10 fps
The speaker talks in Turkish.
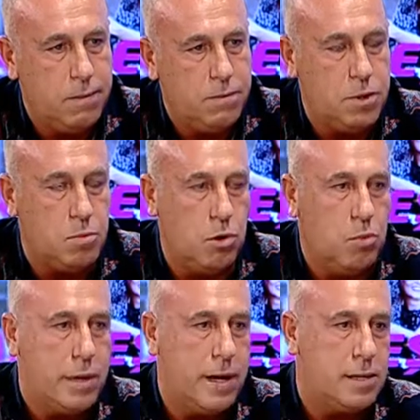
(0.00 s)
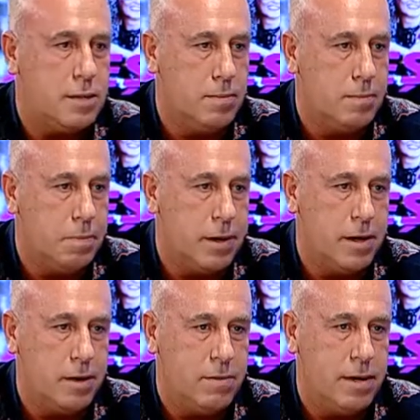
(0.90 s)
futbolu bıraktım ee,
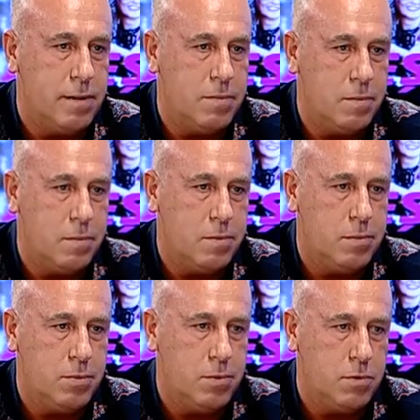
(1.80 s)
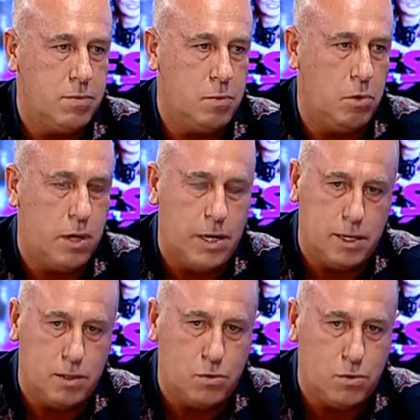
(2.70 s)
ve bu futbol
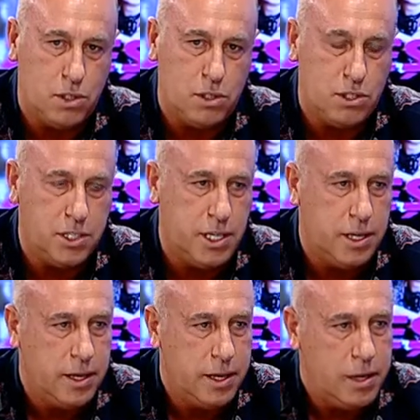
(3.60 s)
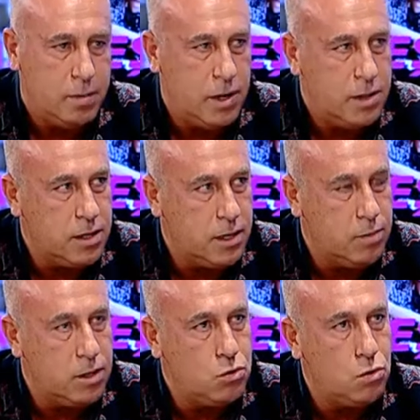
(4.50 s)
hayatım süresince milli
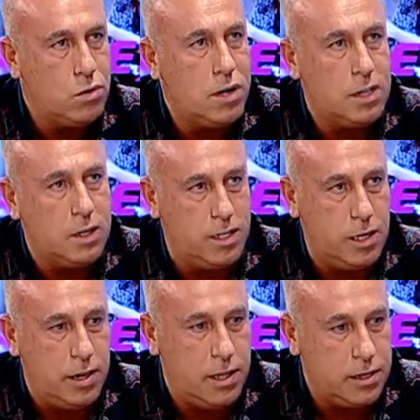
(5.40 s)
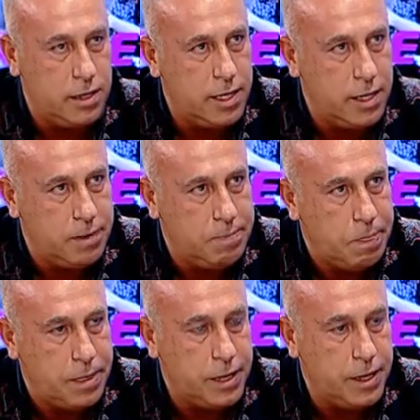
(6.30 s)
takımların tüm kademelerinde
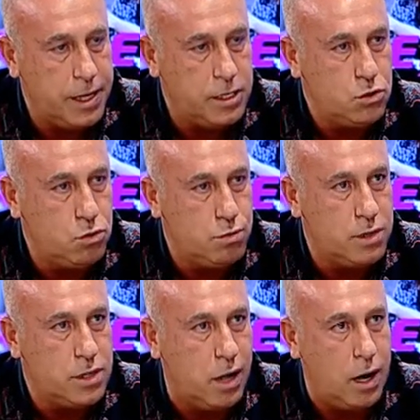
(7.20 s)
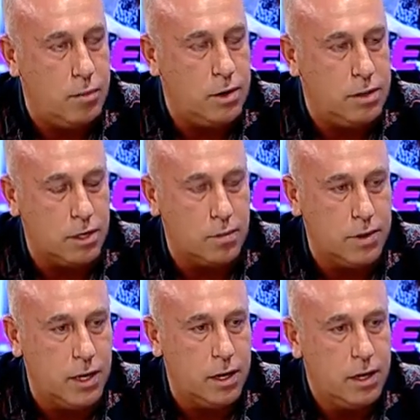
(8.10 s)
e, genç, ümit, amil takımda